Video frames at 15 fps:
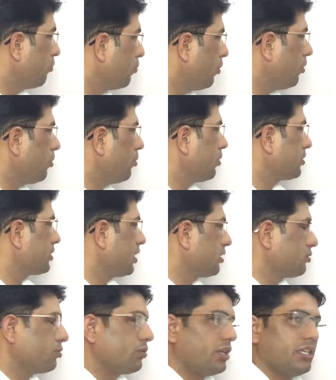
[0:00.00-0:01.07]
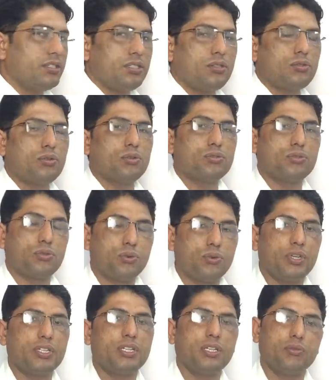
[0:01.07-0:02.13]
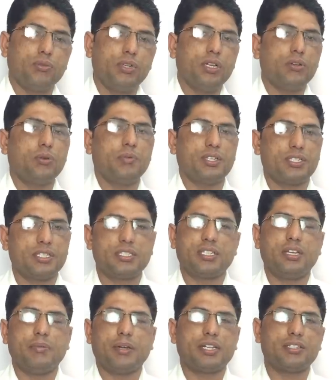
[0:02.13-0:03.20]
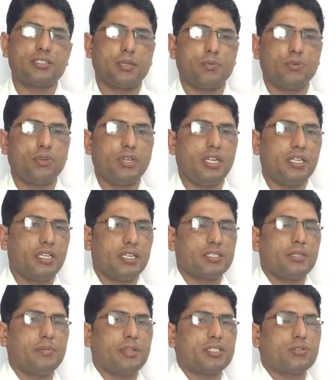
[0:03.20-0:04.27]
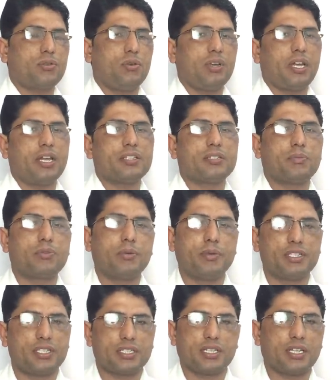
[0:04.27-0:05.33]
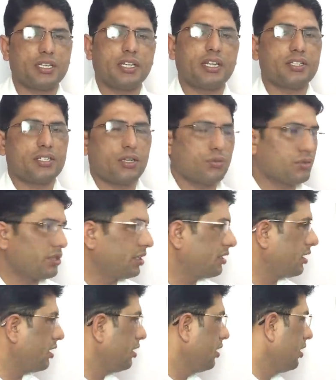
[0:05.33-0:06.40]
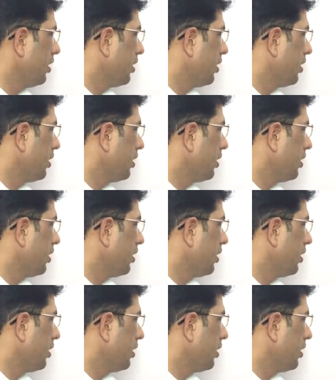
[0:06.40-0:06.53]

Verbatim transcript: वो लोग सात हैं जिनको ज़रूरी थी उन्हीं को मैसेज किया बाकी सबको नहीं किया ऐसे मैसेज कॉल आए सबको मैसेज करते रहे ऐसा कुछ नहीं था